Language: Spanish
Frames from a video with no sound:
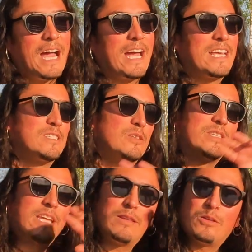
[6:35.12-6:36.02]
Ahí es
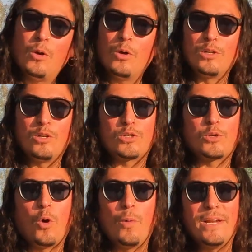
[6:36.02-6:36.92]
donde todos los
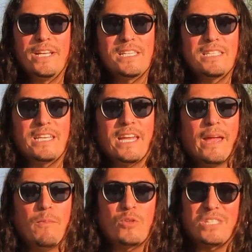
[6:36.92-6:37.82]
jóvenes
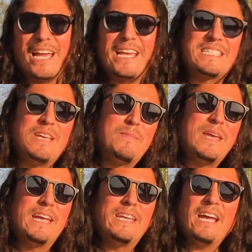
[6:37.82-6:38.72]
y mucha gente
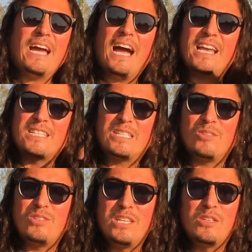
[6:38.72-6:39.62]
viene a
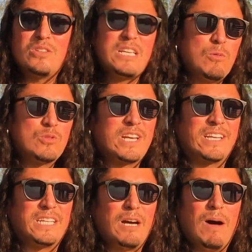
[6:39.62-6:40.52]
estos sitios a
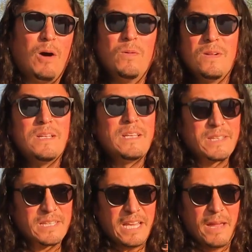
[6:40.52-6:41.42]
buscar trabajo
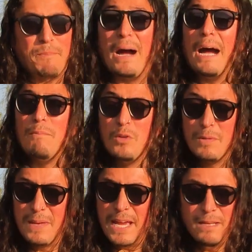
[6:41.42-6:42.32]
paga
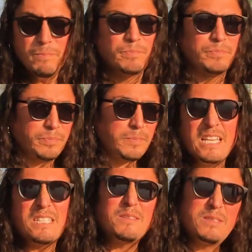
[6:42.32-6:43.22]
muy bien.
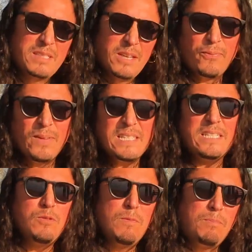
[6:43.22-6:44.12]
Es
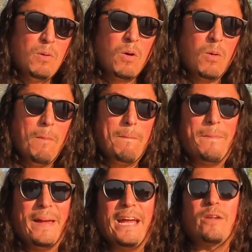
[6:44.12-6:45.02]
difícil un poco,
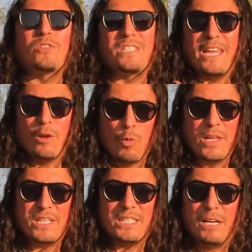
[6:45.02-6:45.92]
pero se
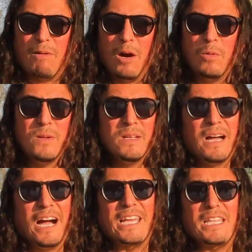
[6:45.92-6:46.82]
encuentra trabajo.
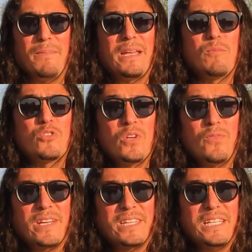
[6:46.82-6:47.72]
Aquí también hay mucha
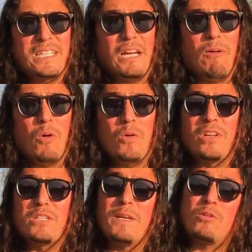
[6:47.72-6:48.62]
oferta de trabajo
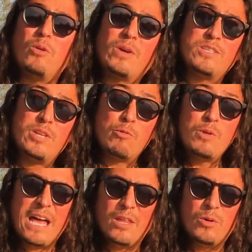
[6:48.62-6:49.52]
con respecto a lo que es de
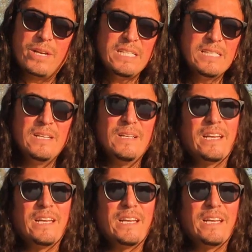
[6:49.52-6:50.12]
cuidadoras